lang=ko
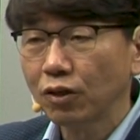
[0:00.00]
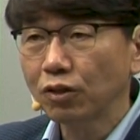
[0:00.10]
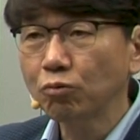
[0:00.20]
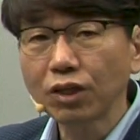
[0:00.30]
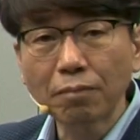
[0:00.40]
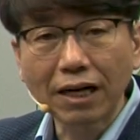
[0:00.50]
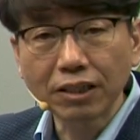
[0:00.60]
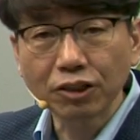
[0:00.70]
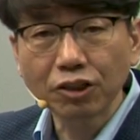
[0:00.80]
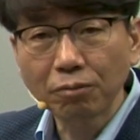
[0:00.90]
근데 우리가
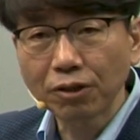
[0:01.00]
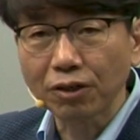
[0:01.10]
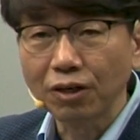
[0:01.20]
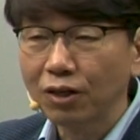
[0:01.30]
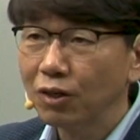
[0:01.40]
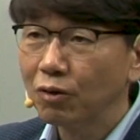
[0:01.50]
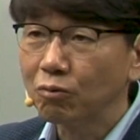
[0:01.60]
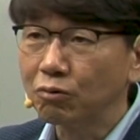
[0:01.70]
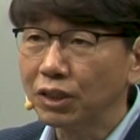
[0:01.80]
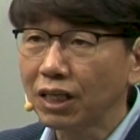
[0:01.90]
많이 잊어버려요.
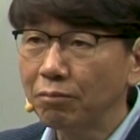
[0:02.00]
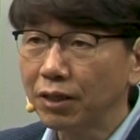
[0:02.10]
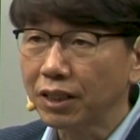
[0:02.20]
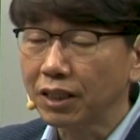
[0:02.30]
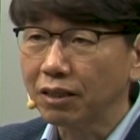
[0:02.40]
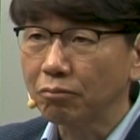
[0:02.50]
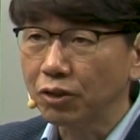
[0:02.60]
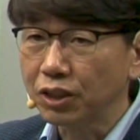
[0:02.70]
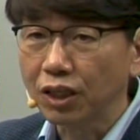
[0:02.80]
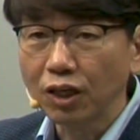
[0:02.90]
우리의 사명이
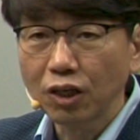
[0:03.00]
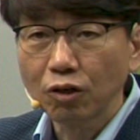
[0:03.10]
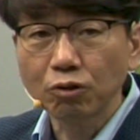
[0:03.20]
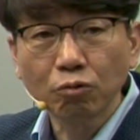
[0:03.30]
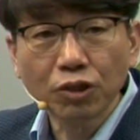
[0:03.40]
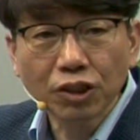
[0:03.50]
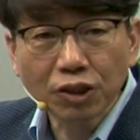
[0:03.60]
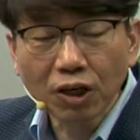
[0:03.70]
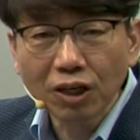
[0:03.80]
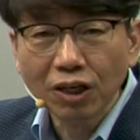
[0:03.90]
뭔지. 그리고
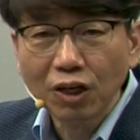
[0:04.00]
우리는요.